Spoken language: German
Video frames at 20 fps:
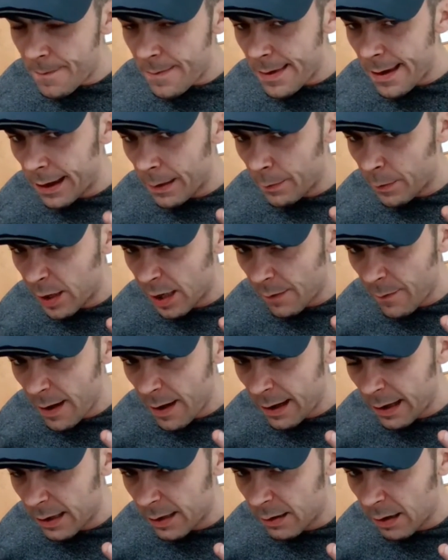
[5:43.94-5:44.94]
Da gibt es ein
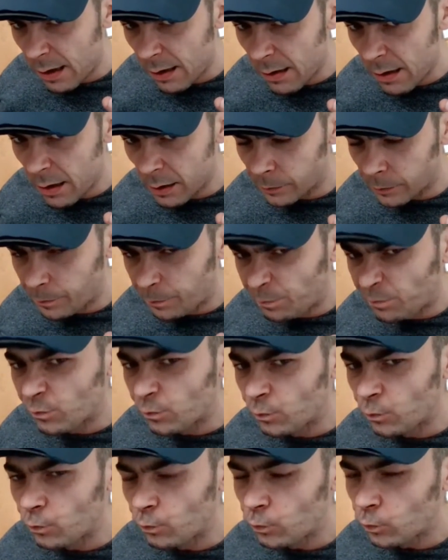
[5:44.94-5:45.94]
welches Talar.
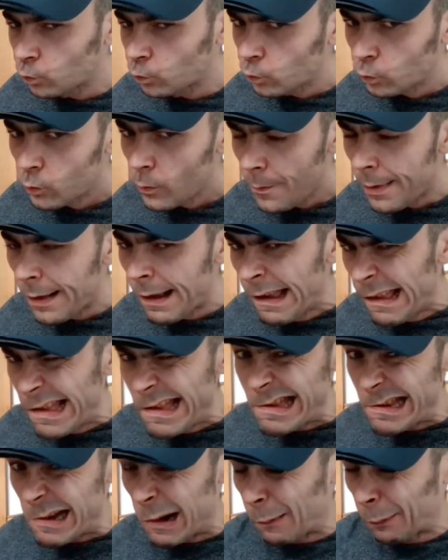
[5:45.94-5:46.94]

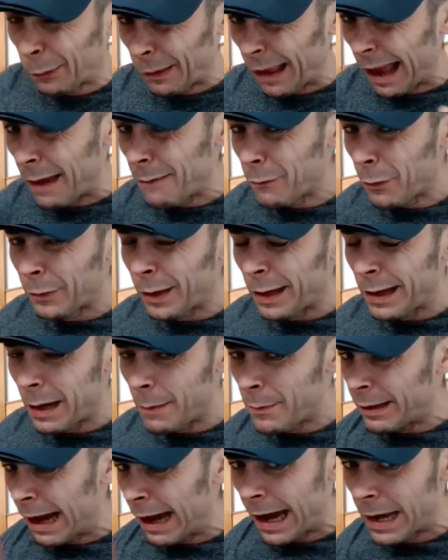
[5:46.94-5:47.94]
Das kommt ein Einwurf
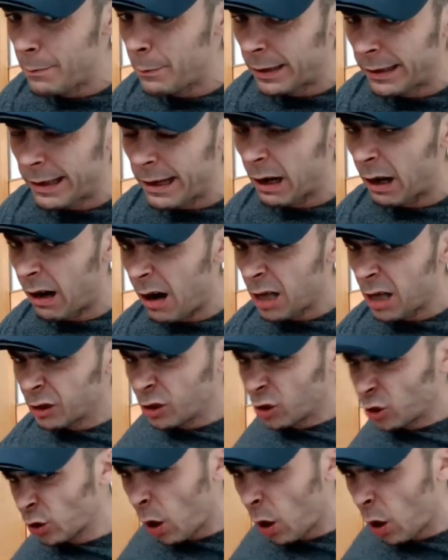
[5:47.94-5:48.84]
daher mit Heim, mit Gehort.